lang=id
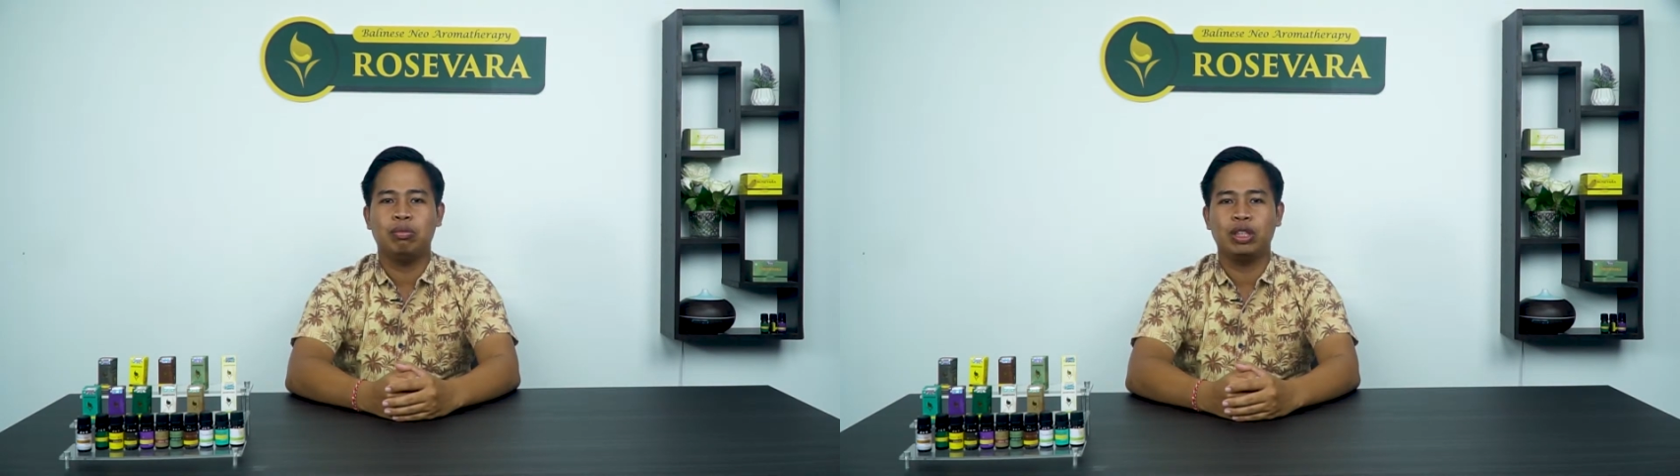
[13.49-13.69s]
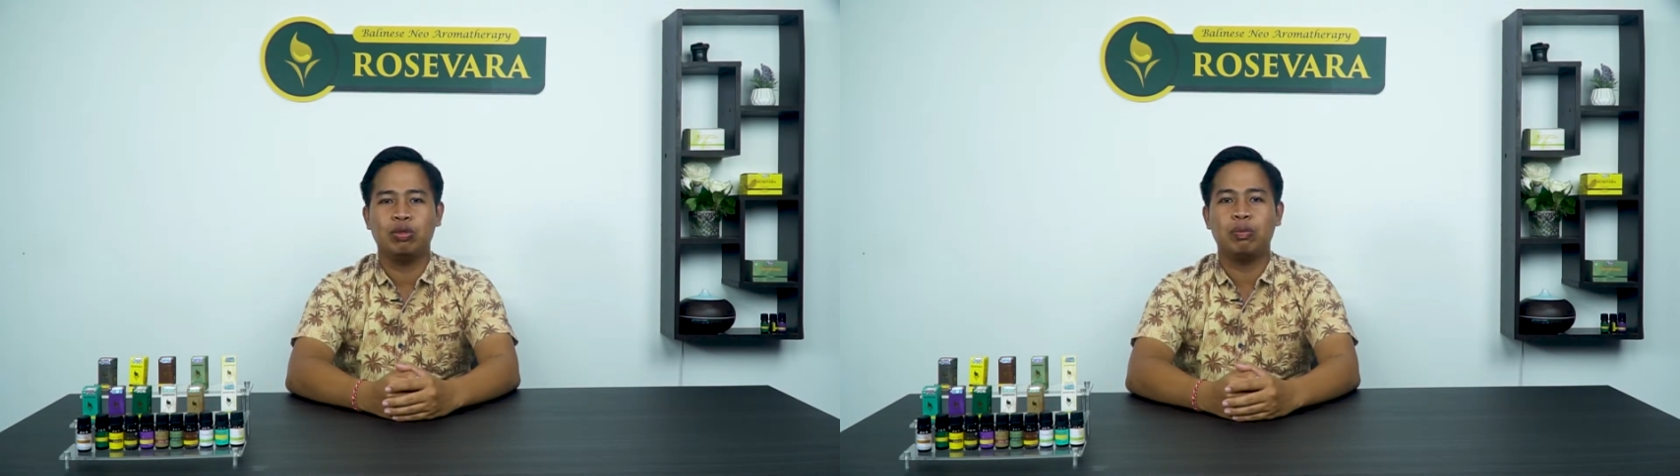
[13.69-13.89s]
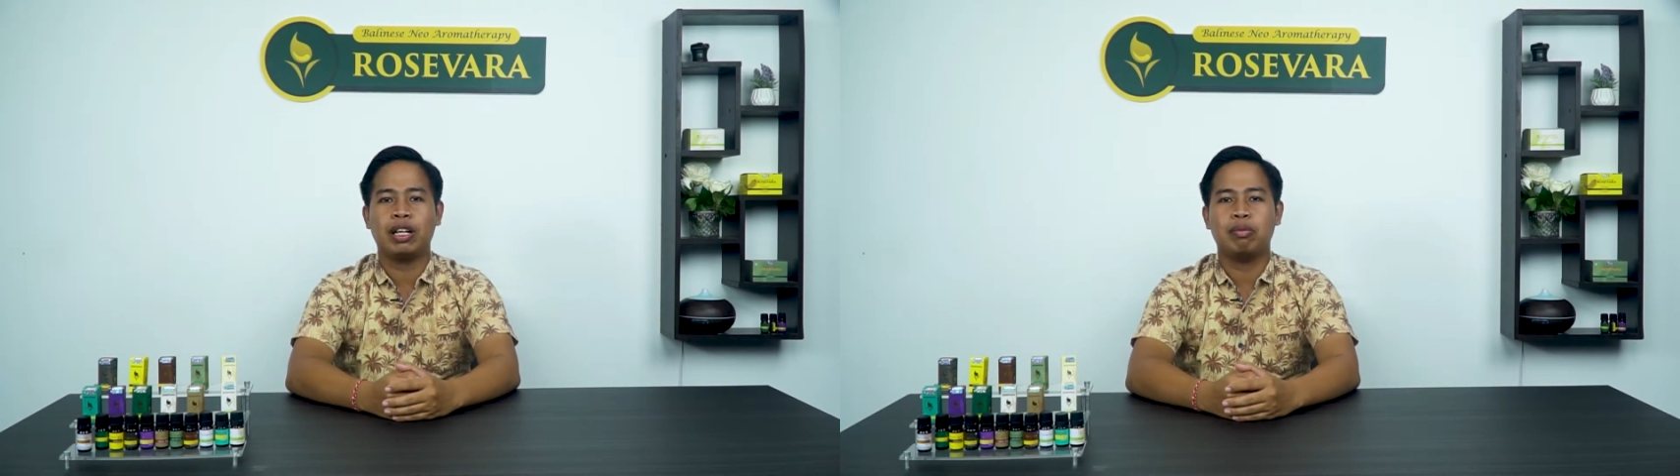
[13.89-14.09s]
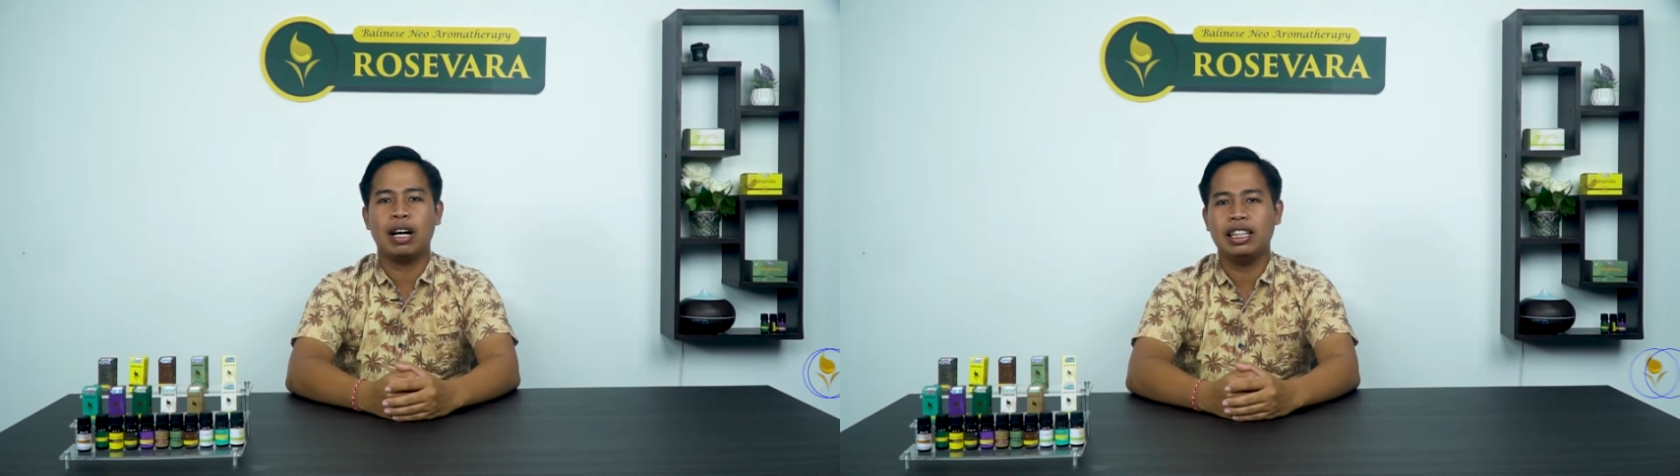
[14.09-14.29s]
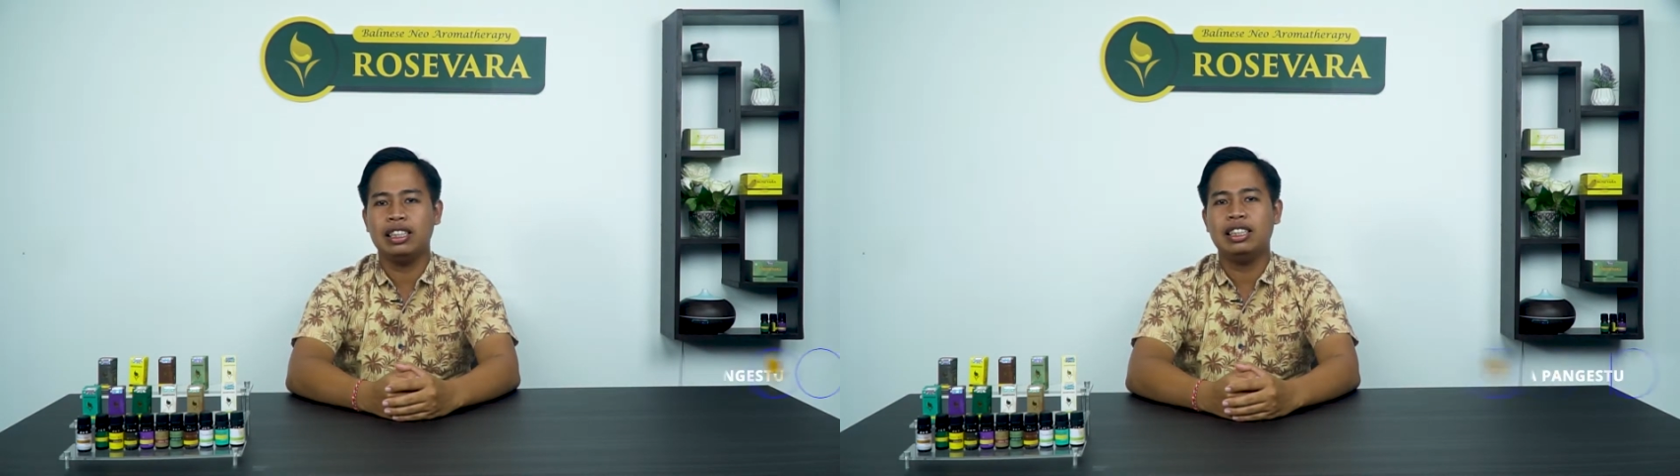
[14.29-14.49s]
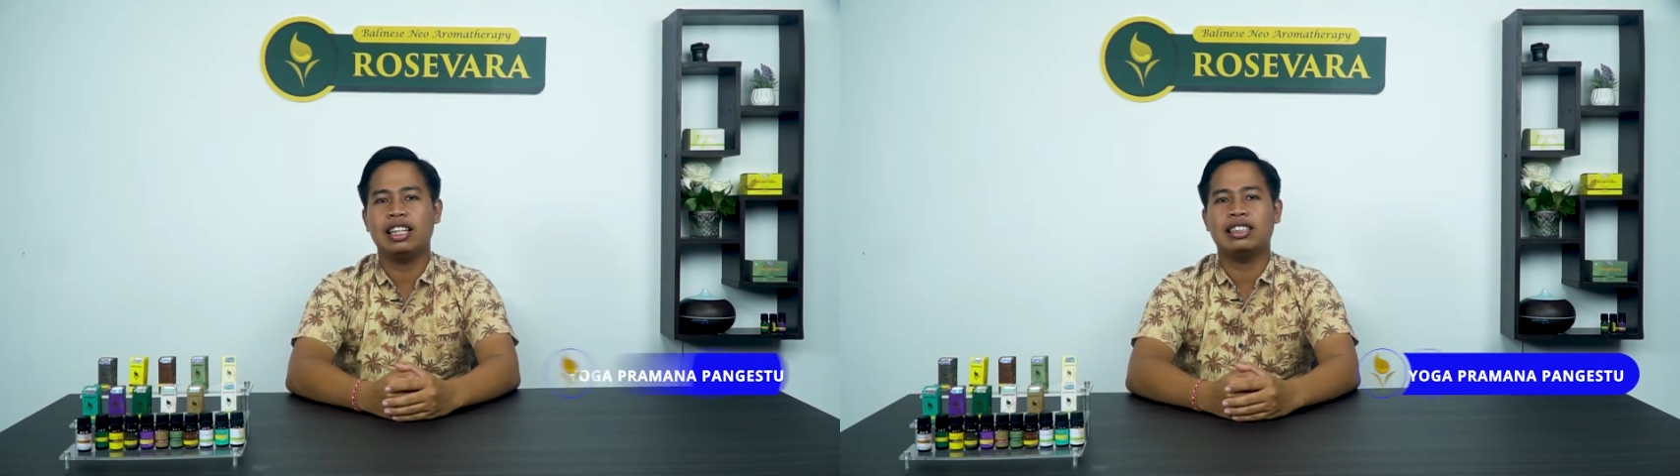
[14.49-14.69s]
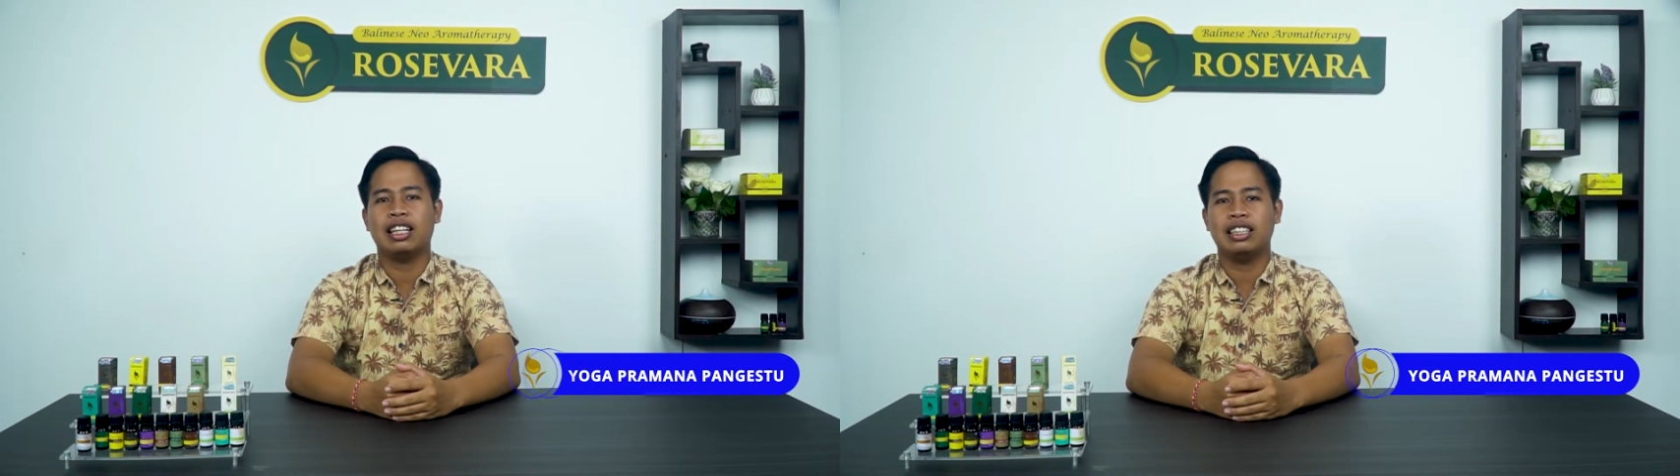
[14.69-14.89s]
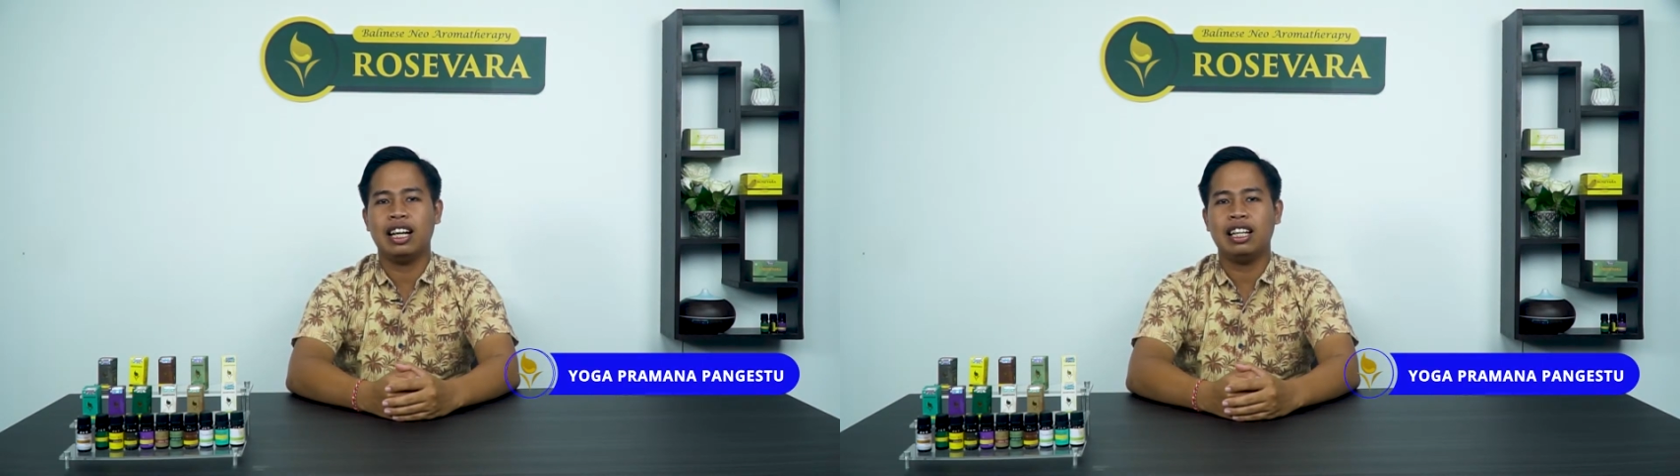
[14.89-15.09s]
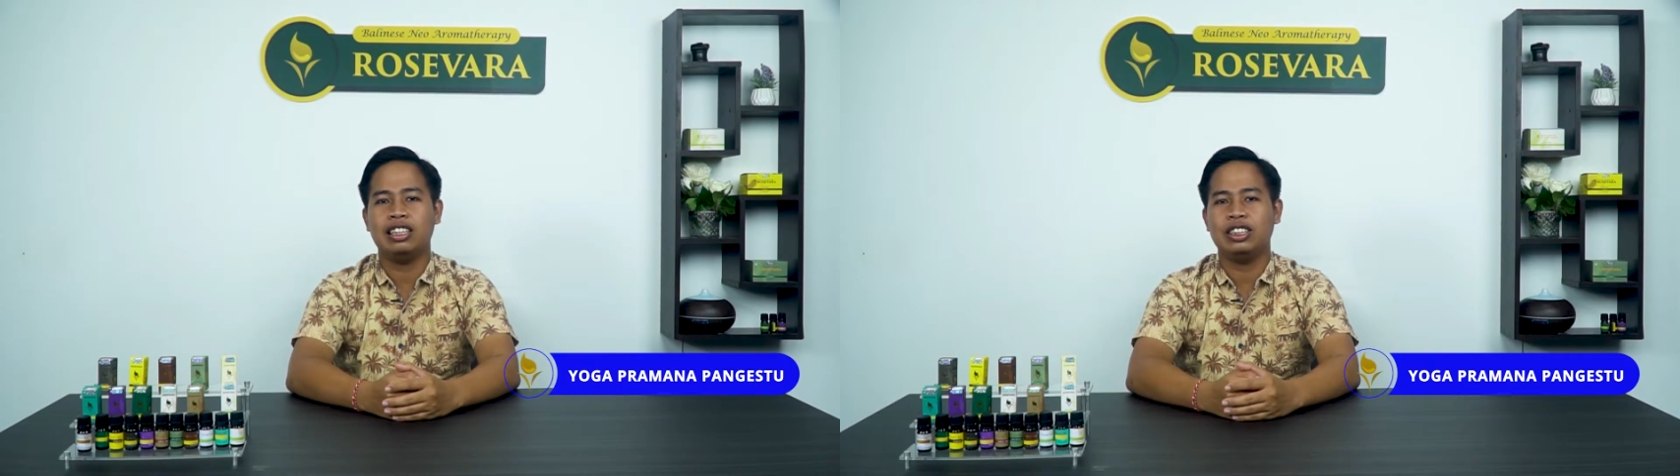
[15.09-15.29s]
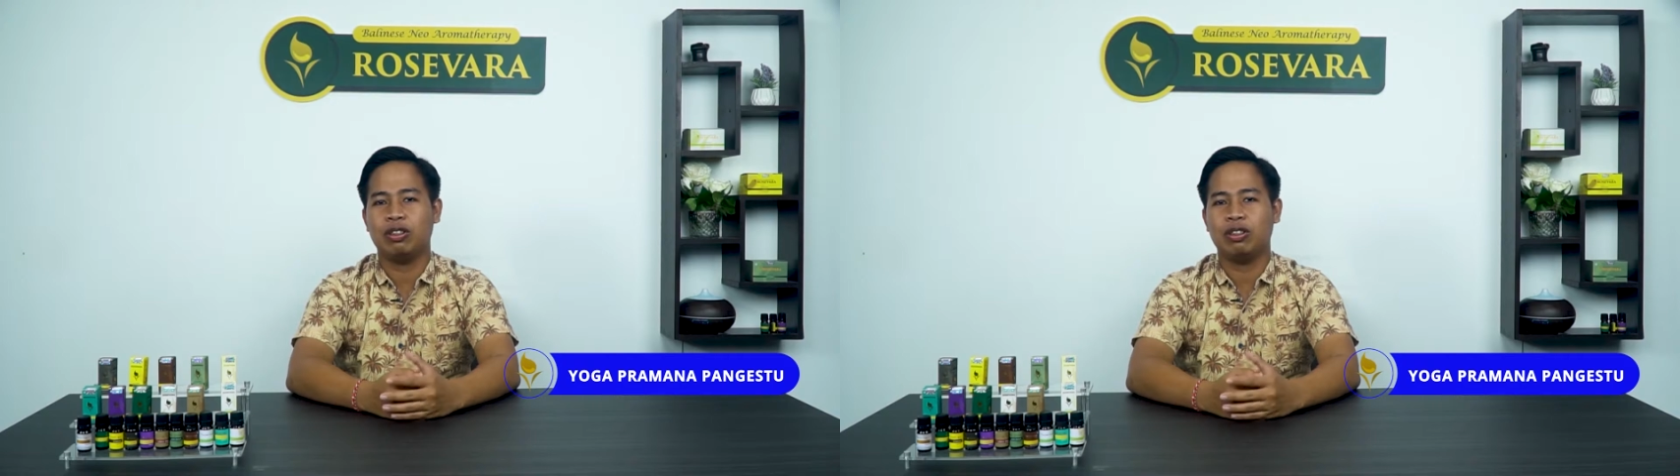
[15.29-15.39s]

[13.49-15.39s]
Berjumpa kembali dengan saya,